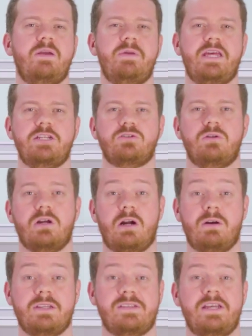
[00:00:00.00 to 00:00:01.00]
terminei de
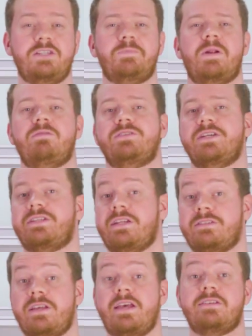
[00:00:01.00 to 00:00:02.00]
colocar o azeite para você que
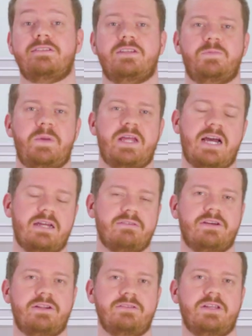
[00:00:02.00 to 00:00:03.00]
está
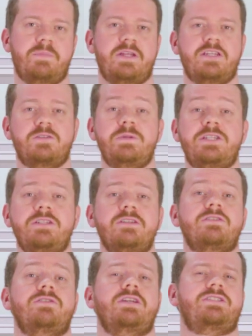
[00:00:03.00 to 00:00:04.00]
desesperado querendo saber das
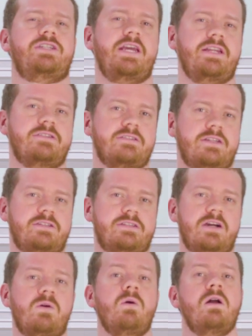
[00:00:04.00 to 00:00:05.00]
medidas, eu deixei na
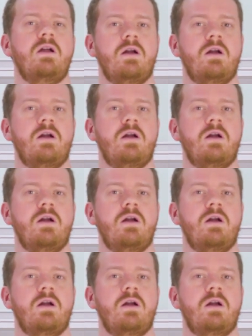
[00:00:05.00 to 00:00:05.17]
descrição,